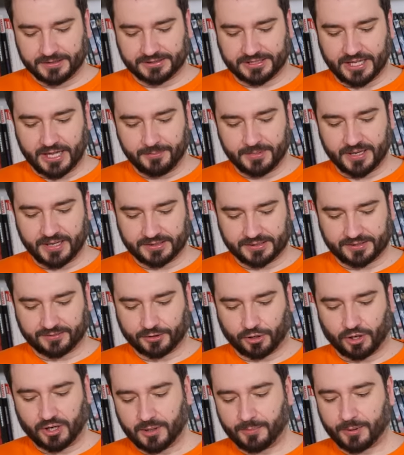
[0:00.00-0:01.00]
Temat
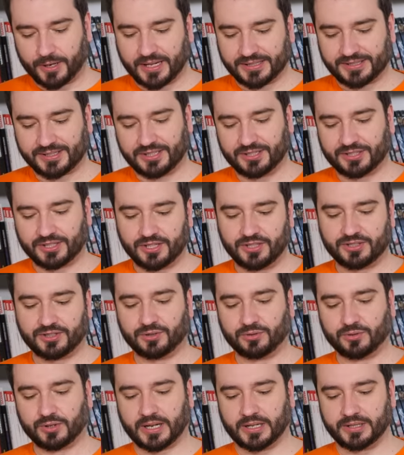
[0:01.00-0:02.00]
kolaboracji
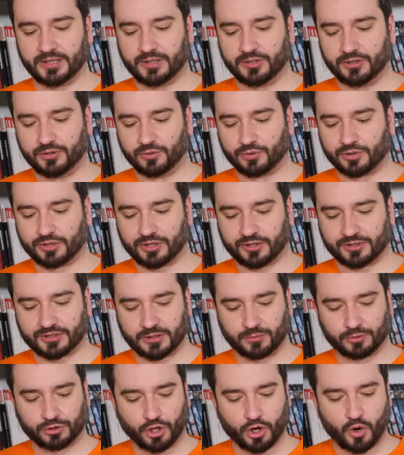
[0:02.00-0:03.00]
części górali już
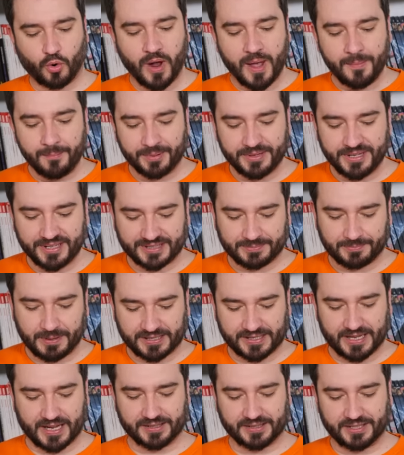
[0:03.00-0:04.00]
został dogłębnie
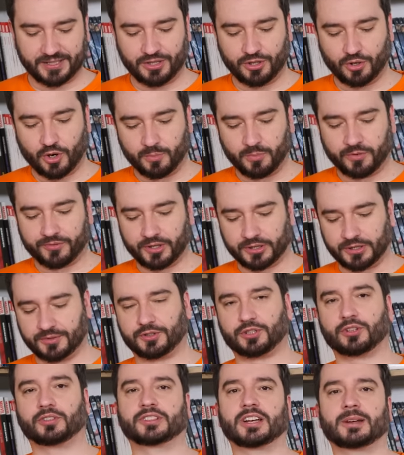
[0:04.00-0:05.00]
zbadany i omówiony
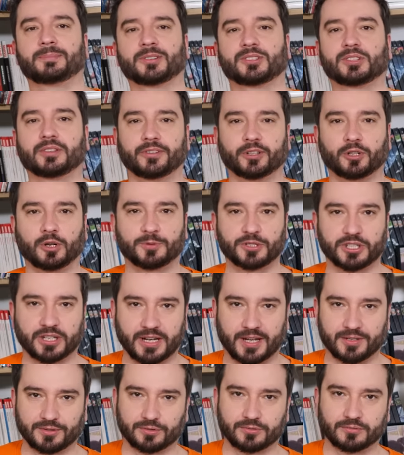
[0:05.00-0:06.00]
w środkach masowego
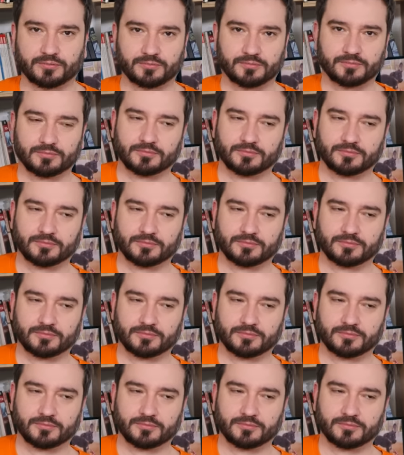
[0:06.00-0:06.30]
przekazu.